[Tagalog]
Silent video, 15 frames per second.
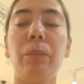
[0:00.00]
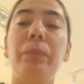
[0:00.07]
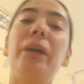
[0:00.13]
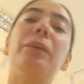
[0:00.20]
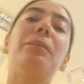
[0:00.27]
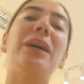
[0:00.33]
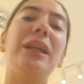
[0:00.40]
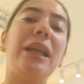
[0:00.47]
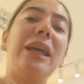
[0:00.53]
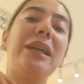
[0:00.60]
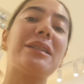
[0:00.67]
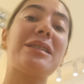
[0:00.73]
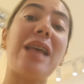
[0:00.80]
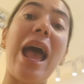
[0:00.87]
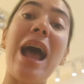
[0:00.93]

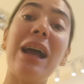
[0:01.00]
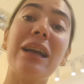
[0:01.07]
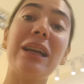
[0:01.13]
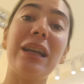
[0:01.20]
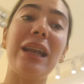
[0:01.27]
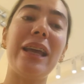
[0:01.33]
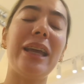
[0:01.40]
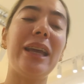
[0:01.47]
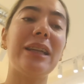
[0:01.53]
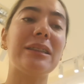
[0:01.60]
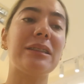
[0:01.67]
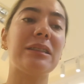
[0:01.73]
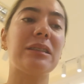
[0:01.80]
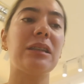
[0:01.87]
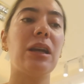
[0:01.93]
permanent anklets,